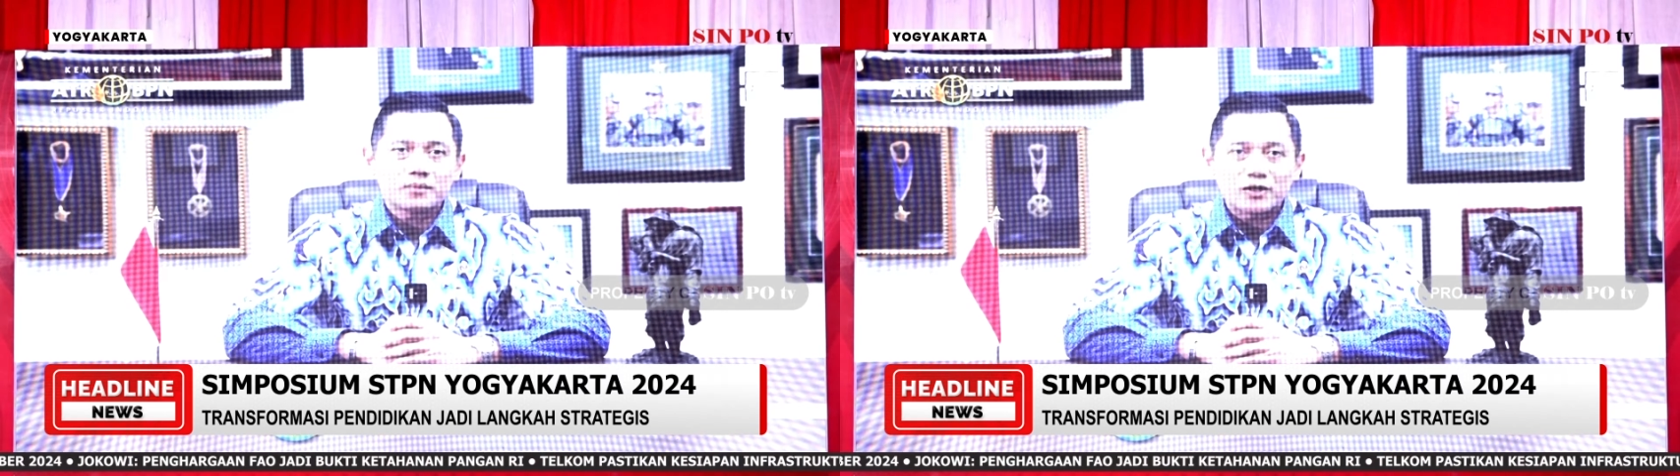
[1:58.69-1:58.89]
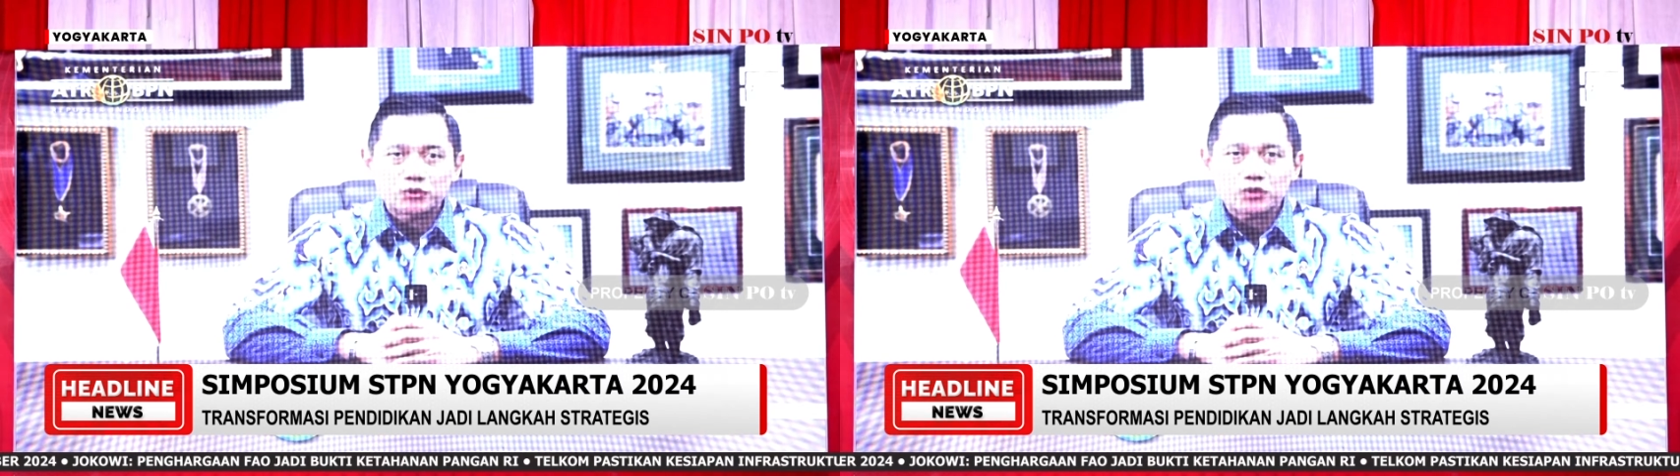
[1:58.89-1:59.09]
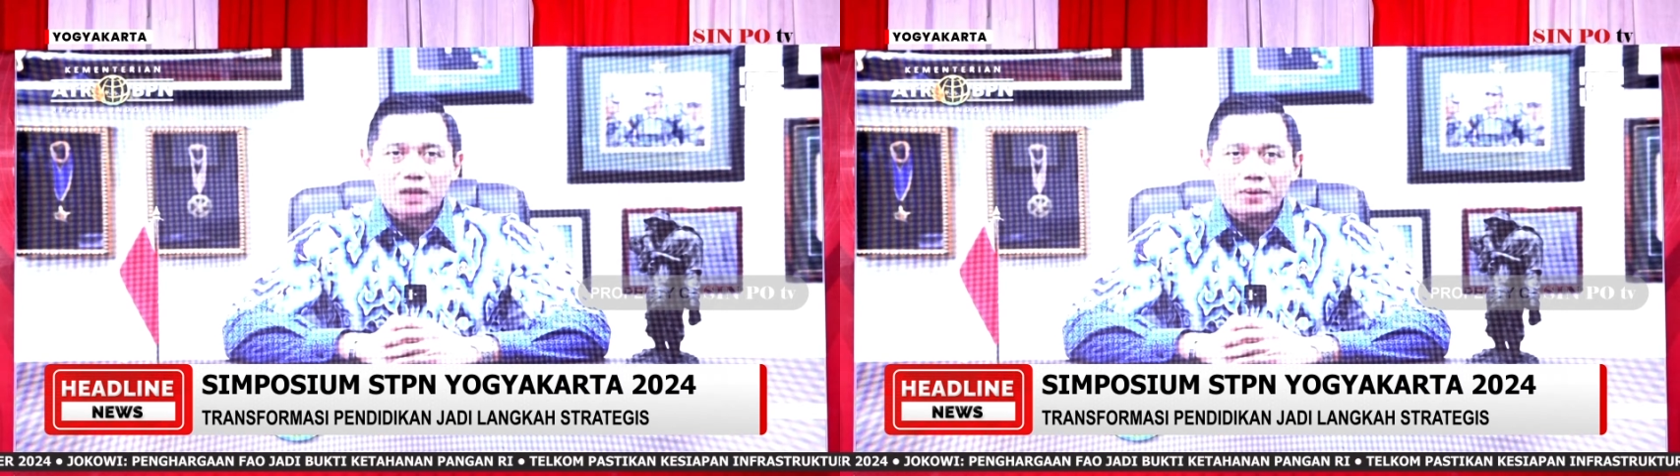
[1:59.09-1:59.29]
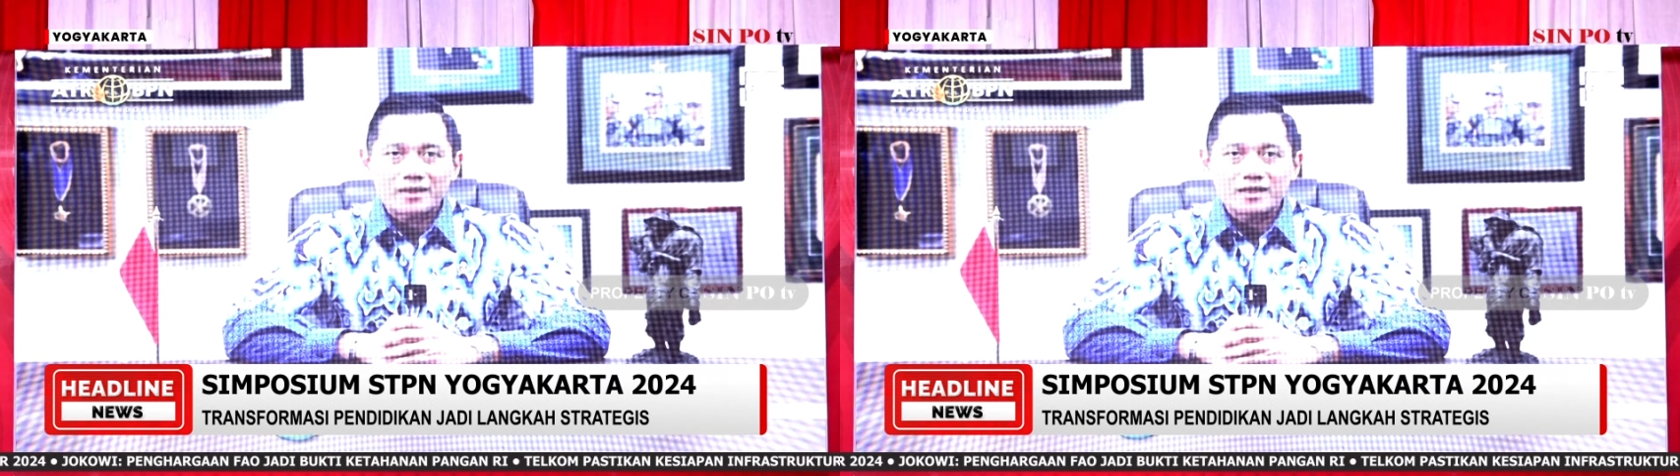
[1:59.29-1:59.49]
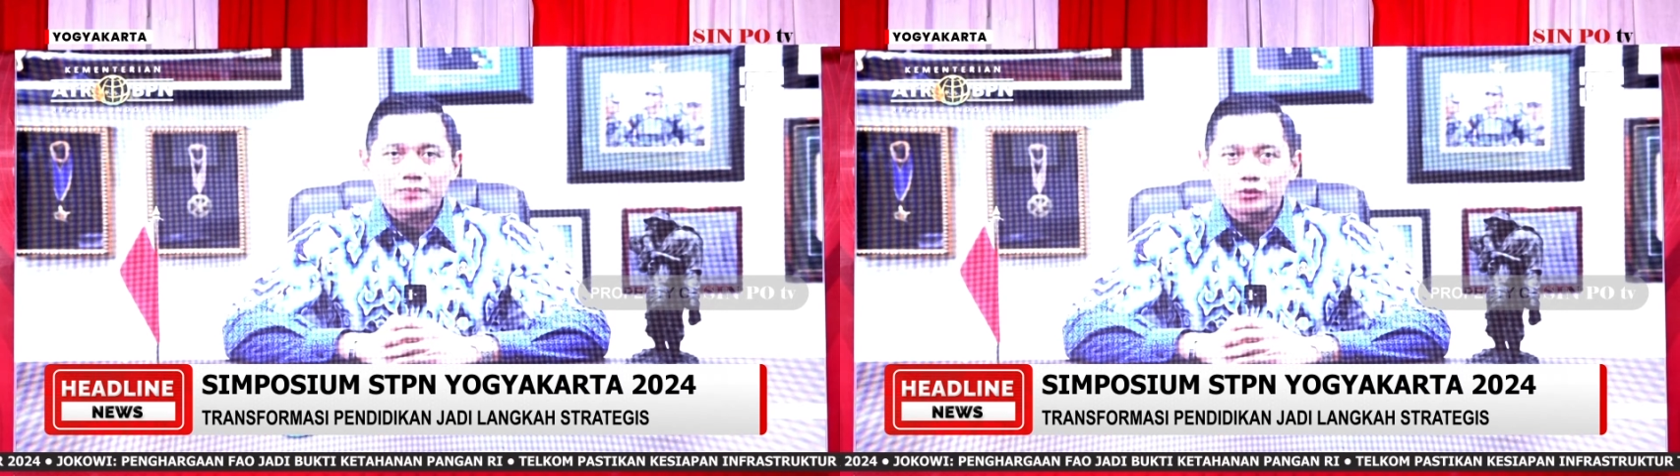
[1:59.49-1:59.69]
termasuk
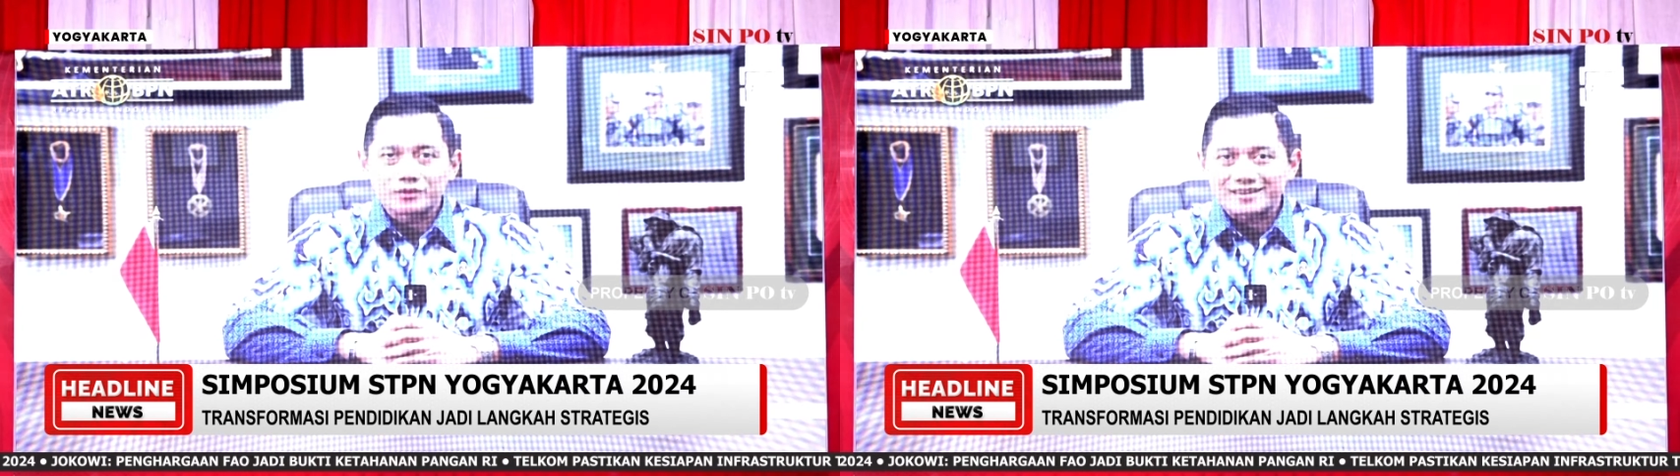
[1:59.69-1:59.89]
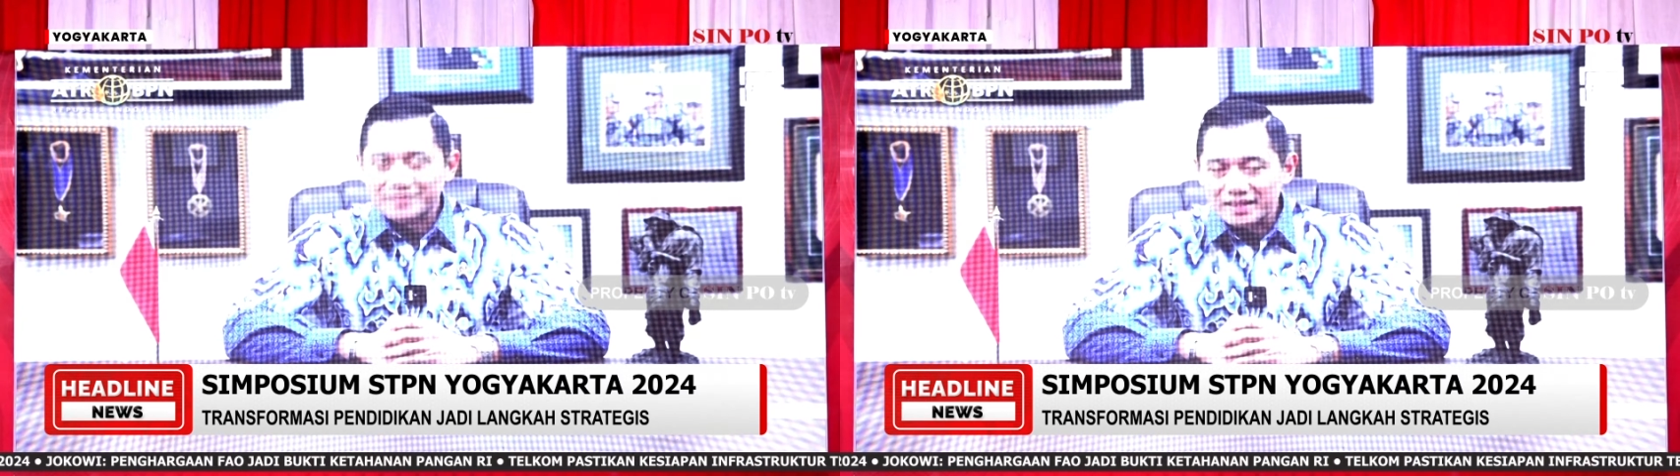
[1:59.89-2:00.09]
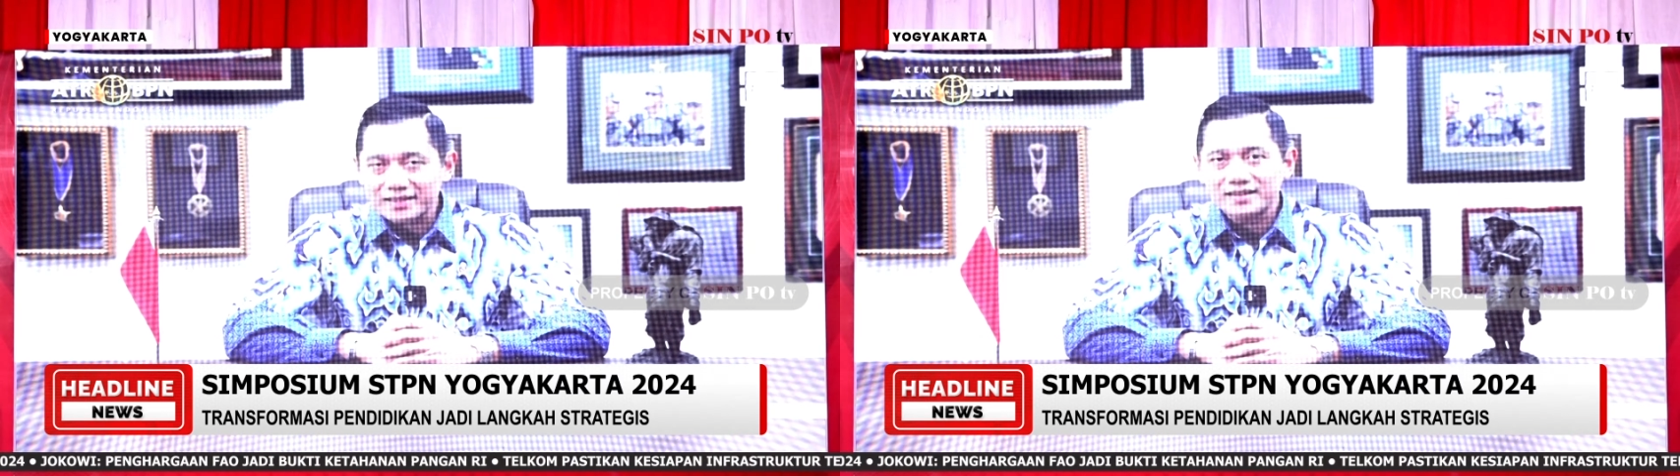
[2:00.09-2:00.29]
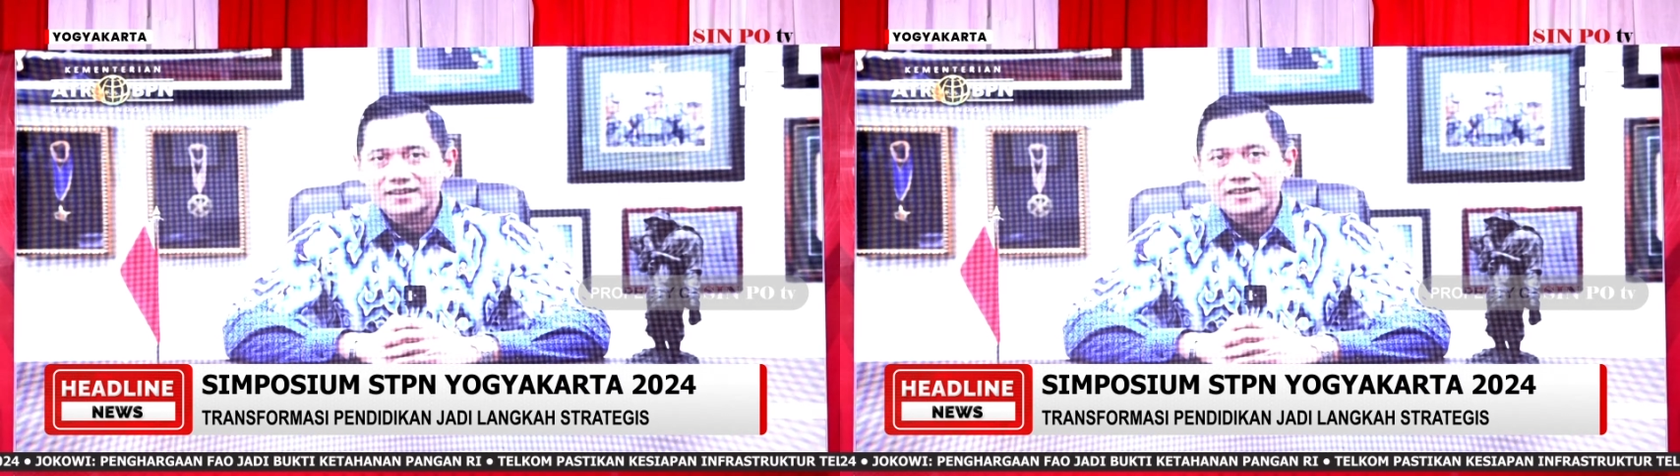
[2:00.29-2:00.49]
Kemendikbudristek,